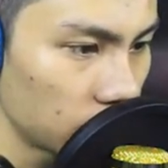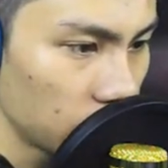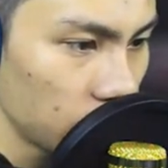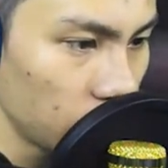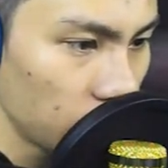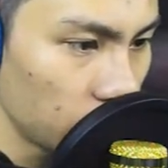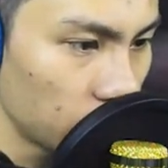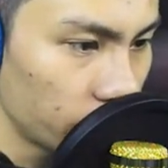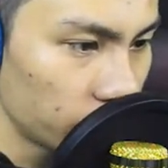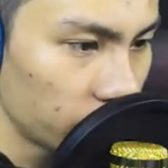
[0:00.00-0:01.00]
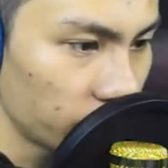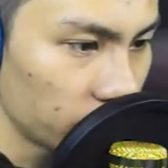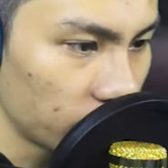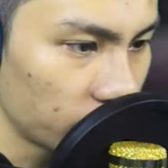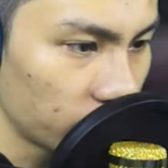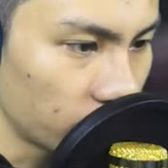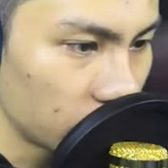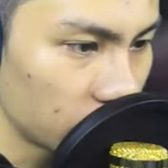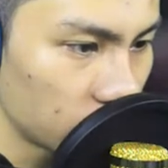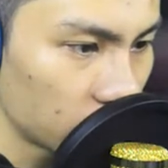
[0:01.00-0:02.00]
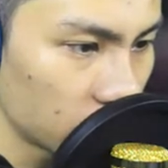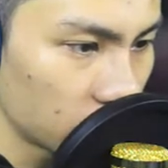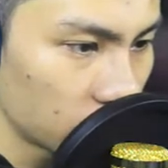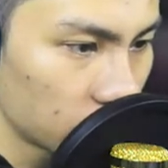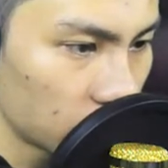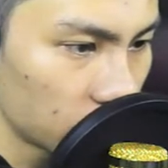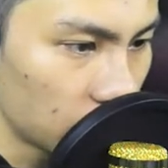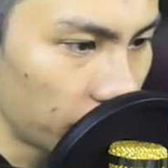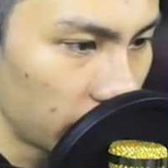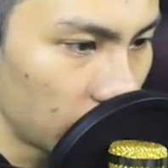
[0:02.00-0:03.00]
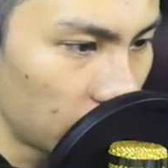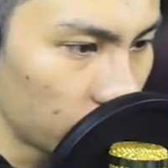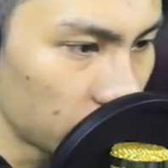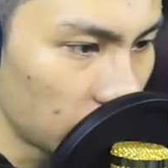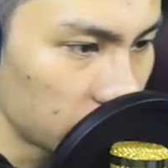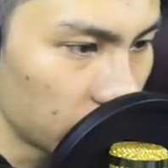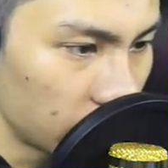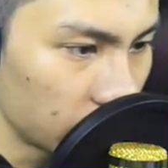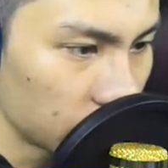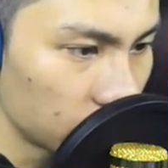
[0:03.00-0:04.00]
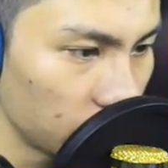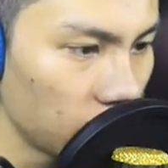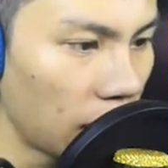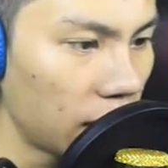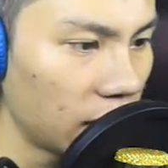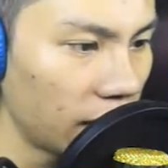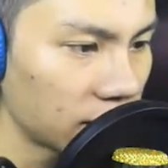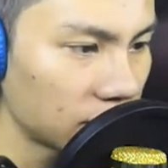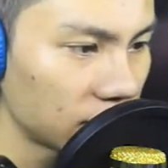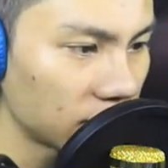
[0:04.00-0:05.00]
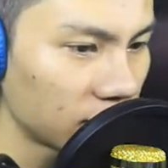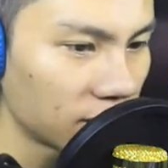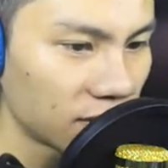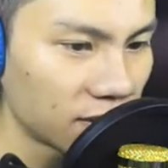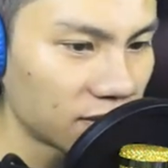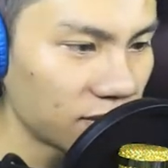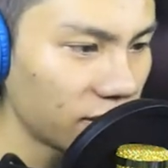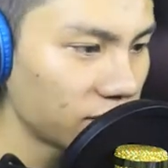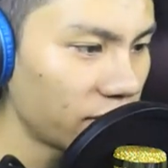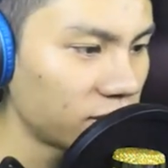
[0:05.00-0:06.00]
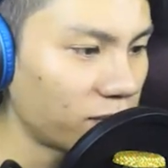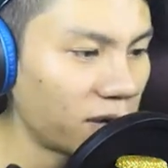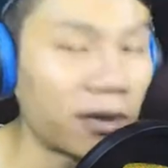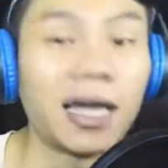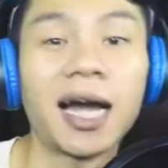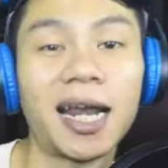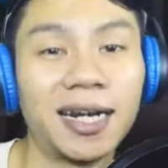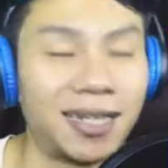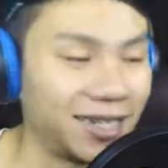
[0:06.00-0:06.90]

Oh, oh, oh, wait, wait, wait, wait, wait, wait. Tampaknya ada kurcaci nih, guys. Oh, nggak ada, guys. Sorry, sorry, cuman bayangan.